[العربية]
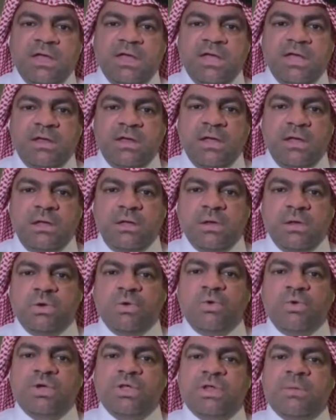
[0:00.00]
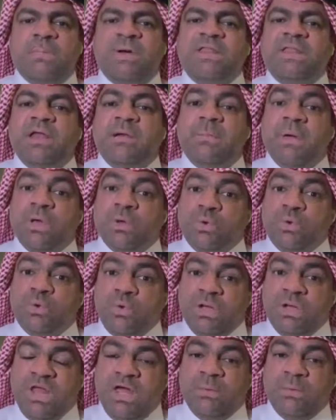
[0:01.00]
علينا انه احنا بدل ما
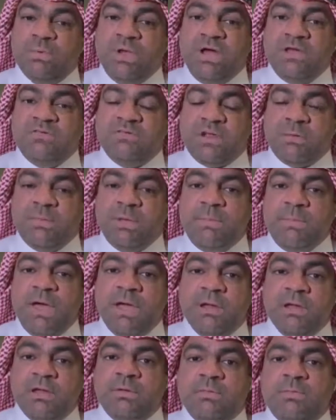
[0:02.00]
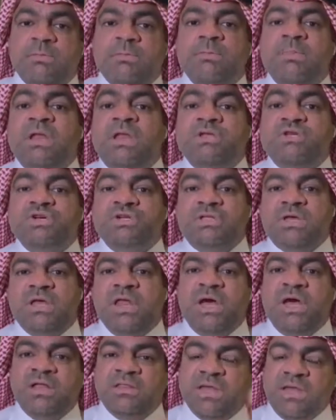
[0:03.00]
يروح اللاعب ونخسر مبالغ من
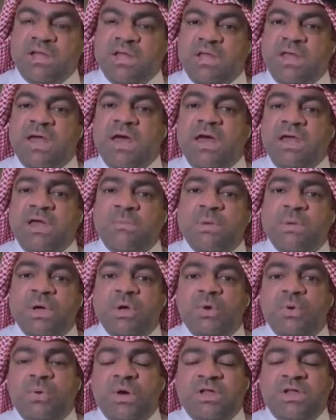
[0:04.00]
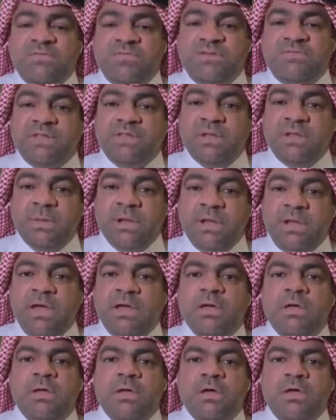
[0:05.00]
الجهتين اعطينا نعم. اللاعب ولا استفدنا
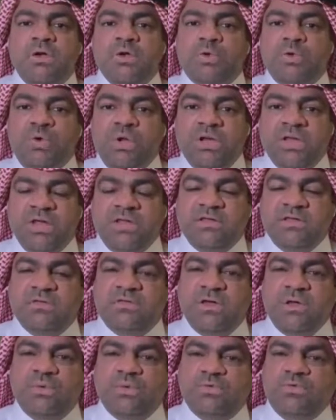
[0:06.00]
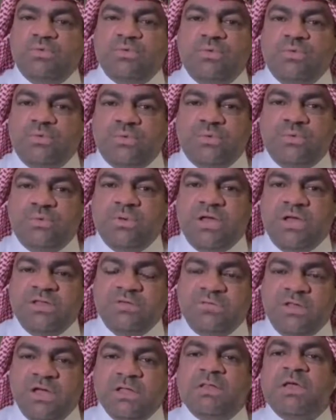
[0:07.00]
منه يروح لنادي سينوس
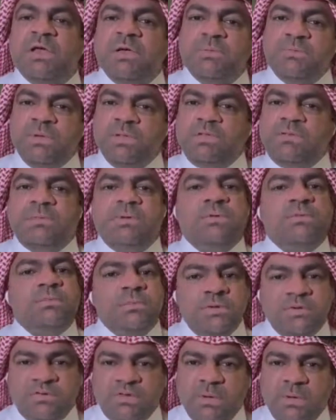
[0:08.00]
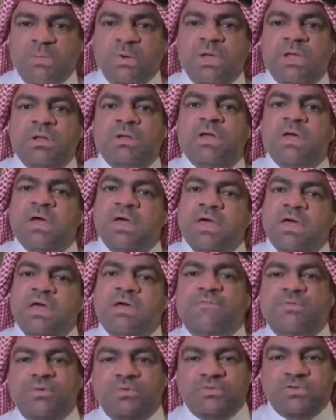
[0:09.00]
ونادي صاد تمويل
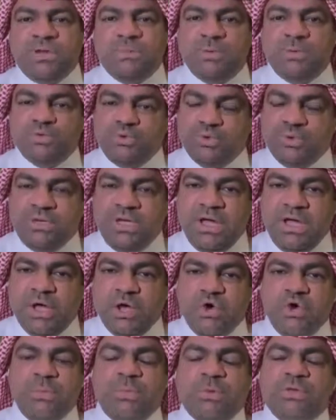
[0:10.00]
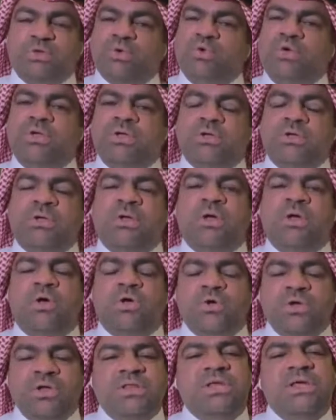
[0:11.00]
طيب. فلوسنا موجوده وبتروح
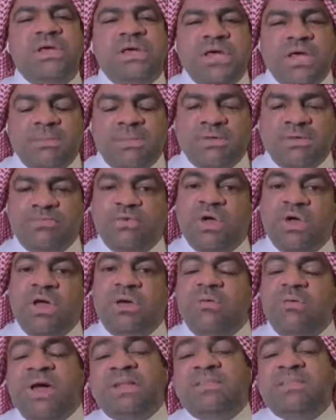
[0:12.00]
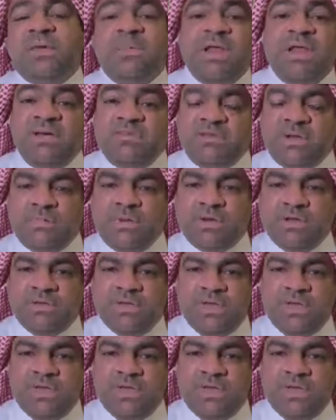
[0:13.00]
اوريدي هي مدفوعه حتى ما نخسر